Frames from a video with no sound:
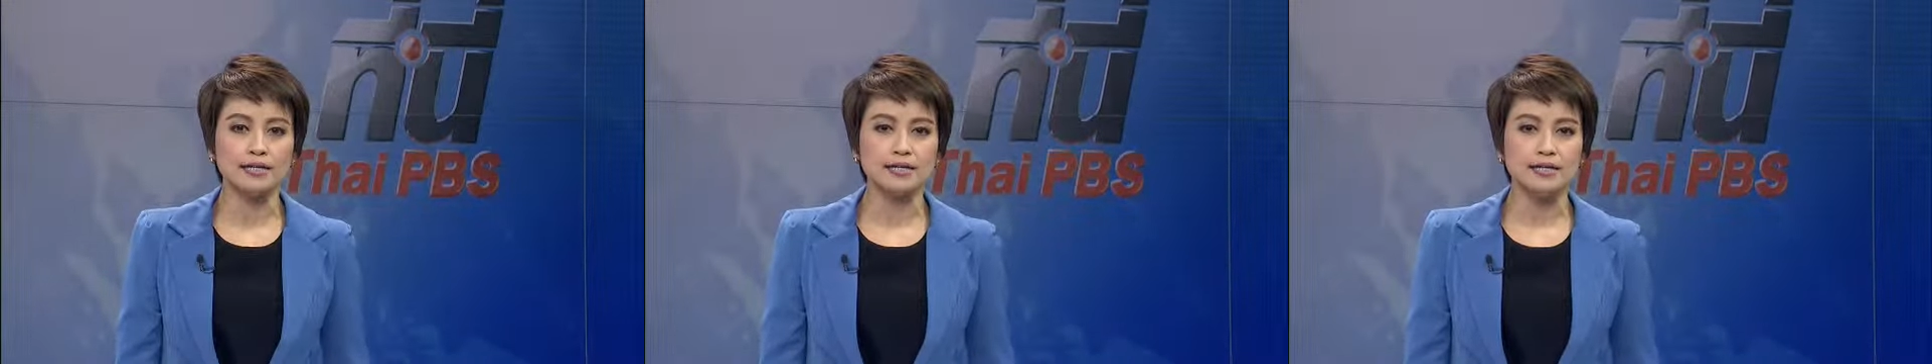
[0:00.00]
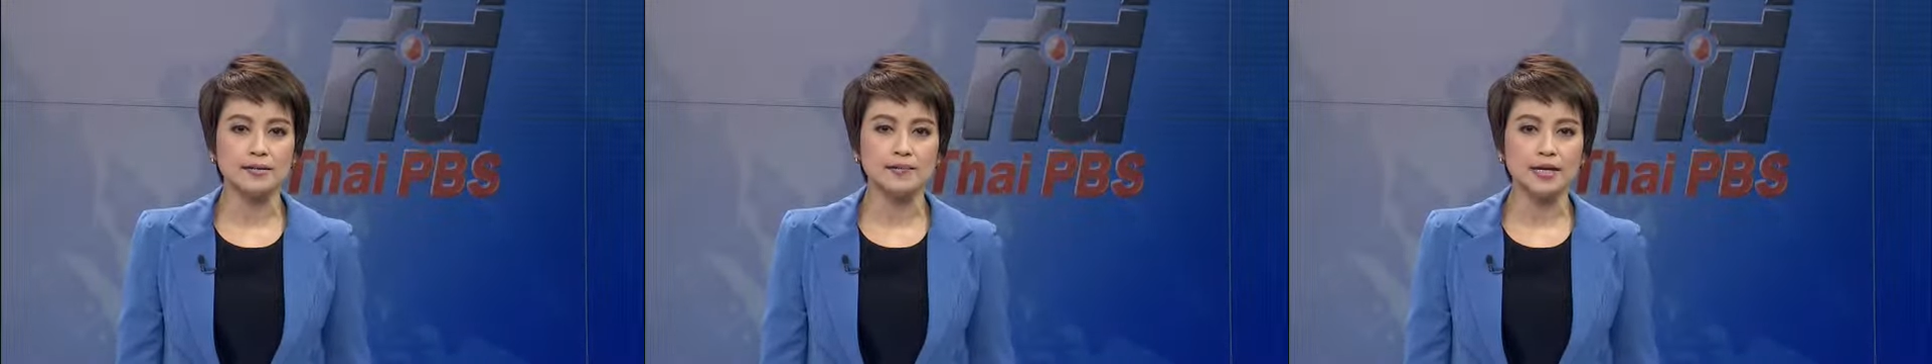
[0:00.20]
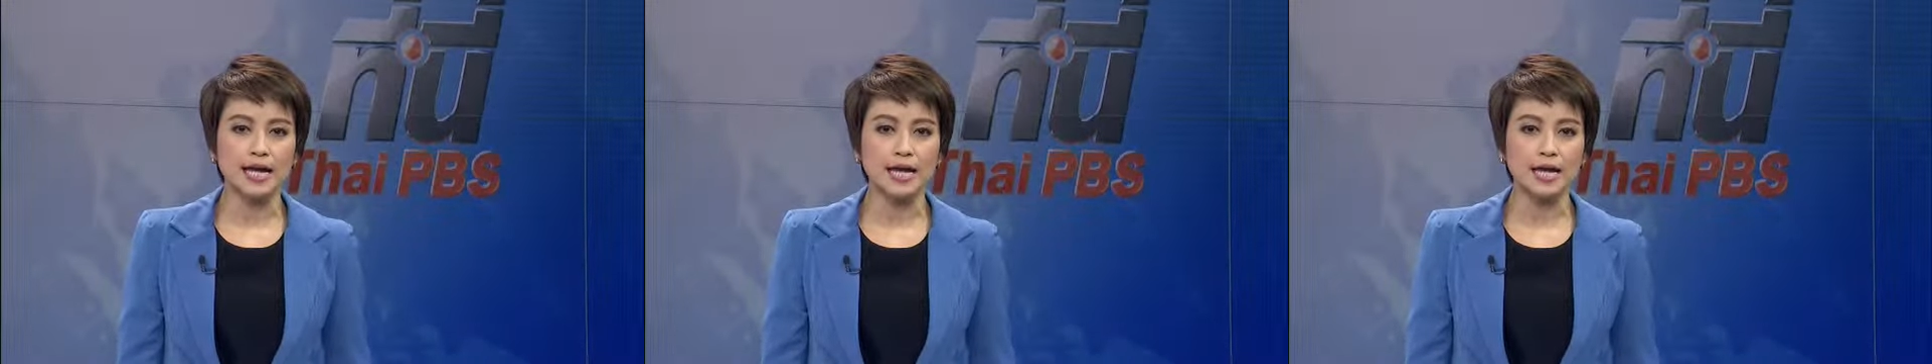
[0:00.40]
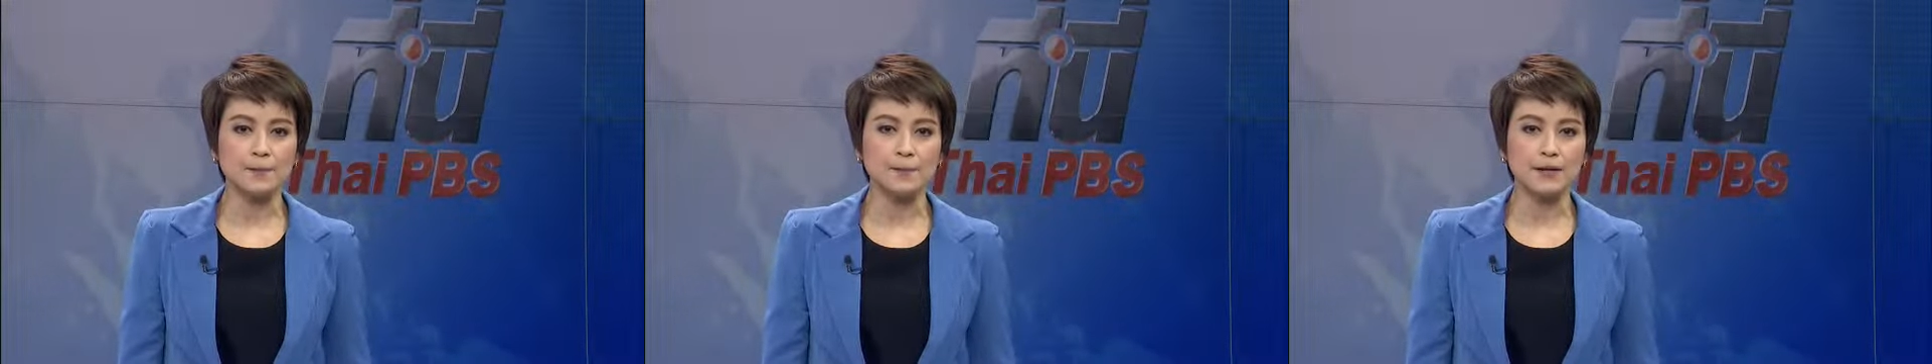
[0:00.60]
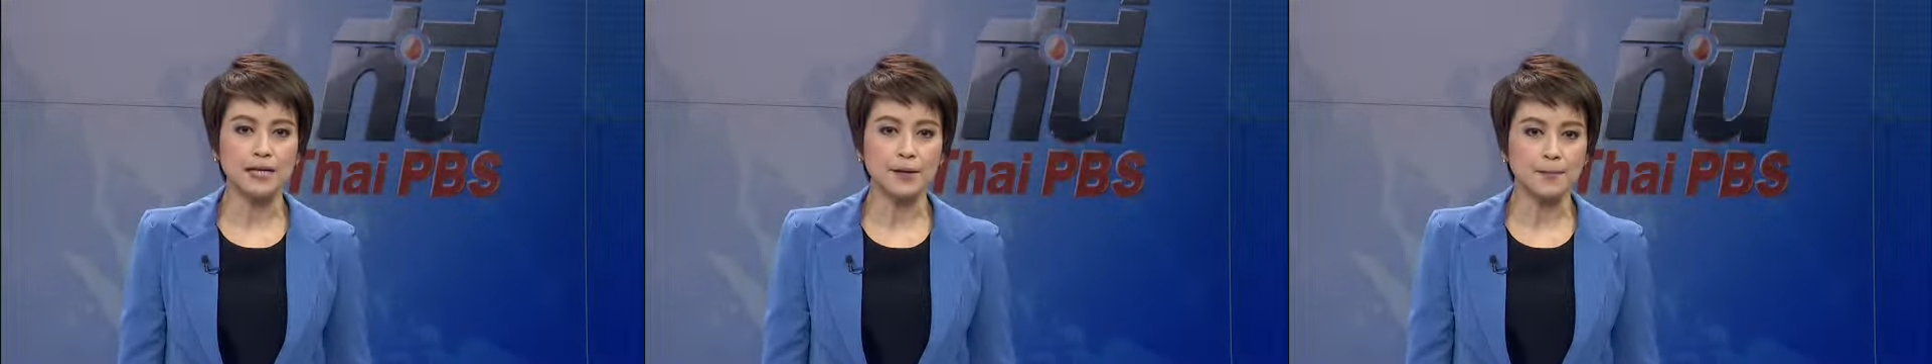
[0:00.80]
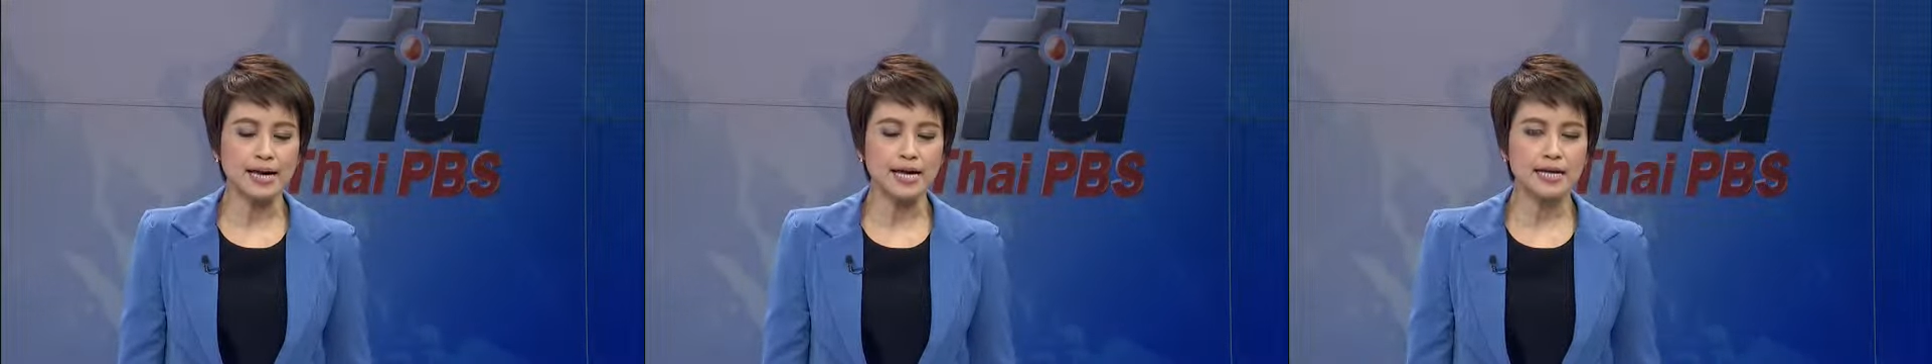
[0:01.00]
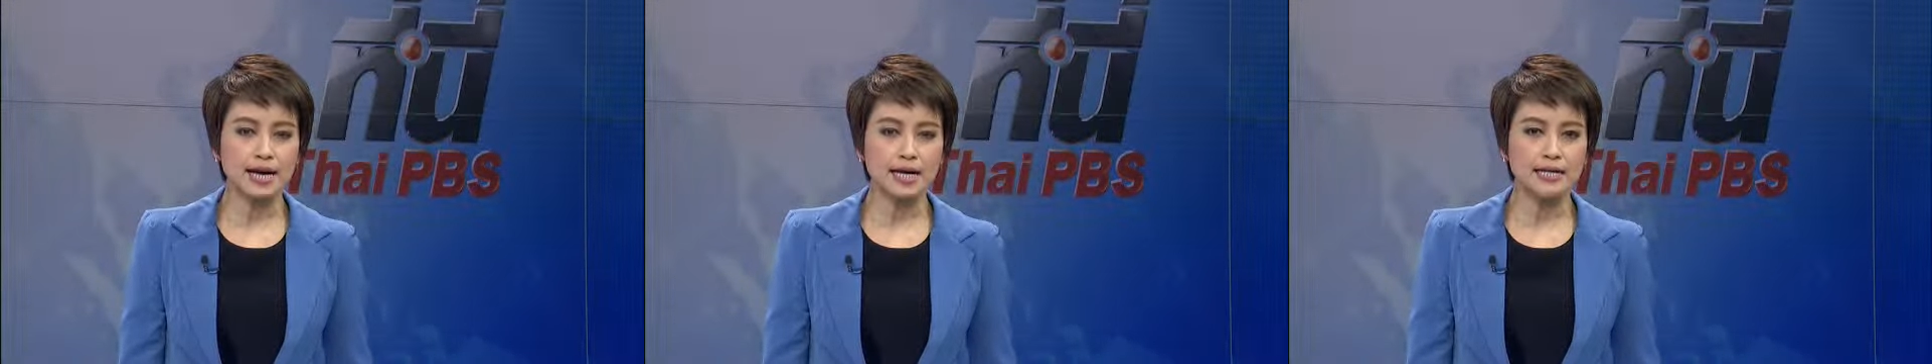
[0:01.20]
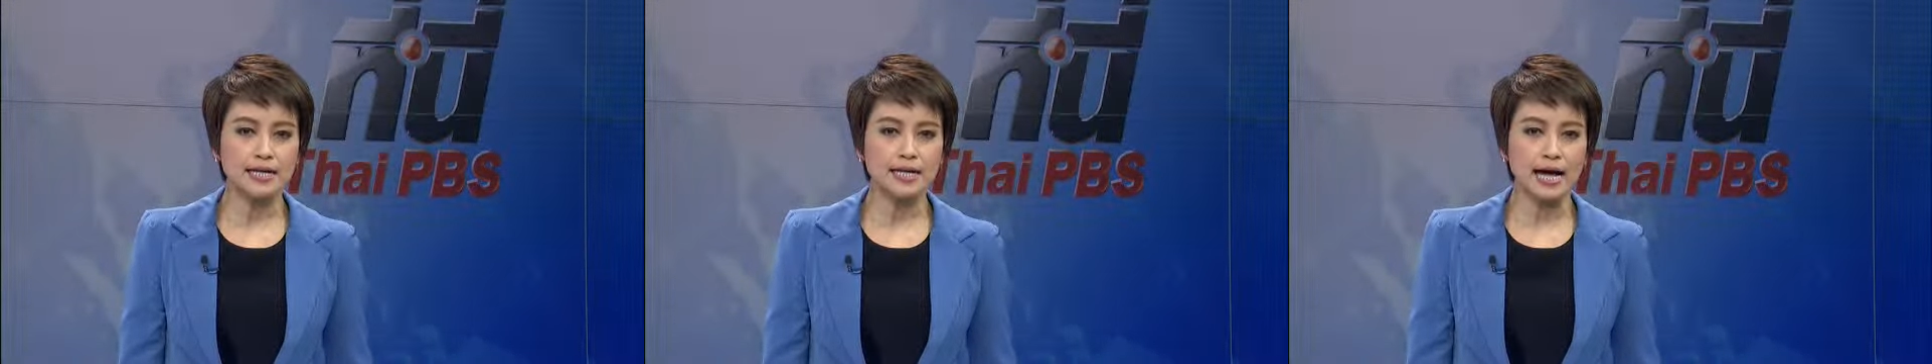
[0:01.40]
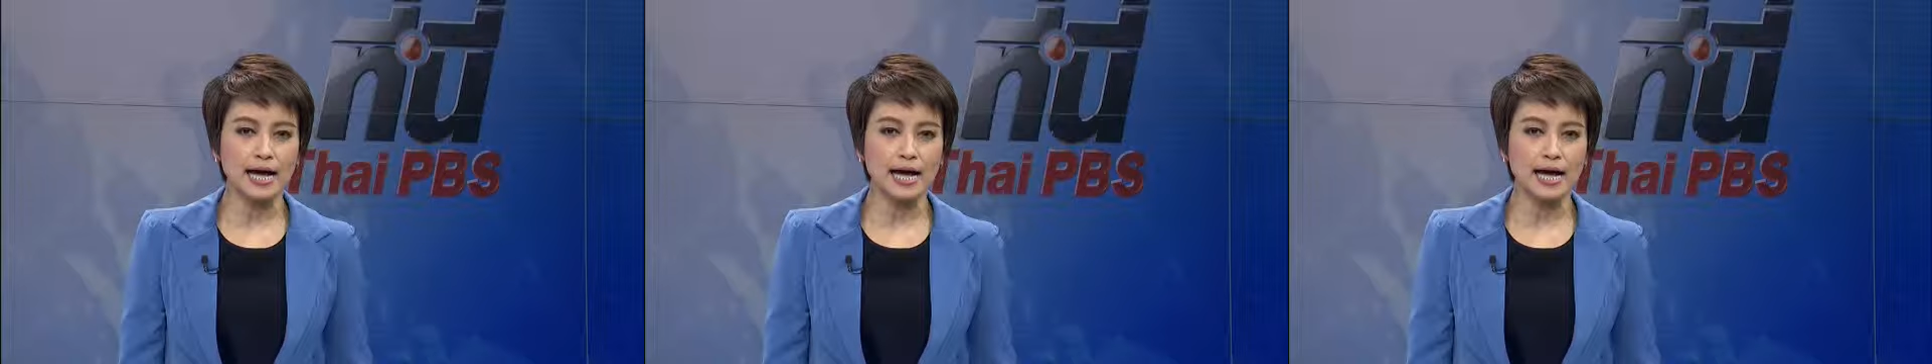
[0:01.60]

ที่มีเหตุเพลิงไหม้ครั้งนี้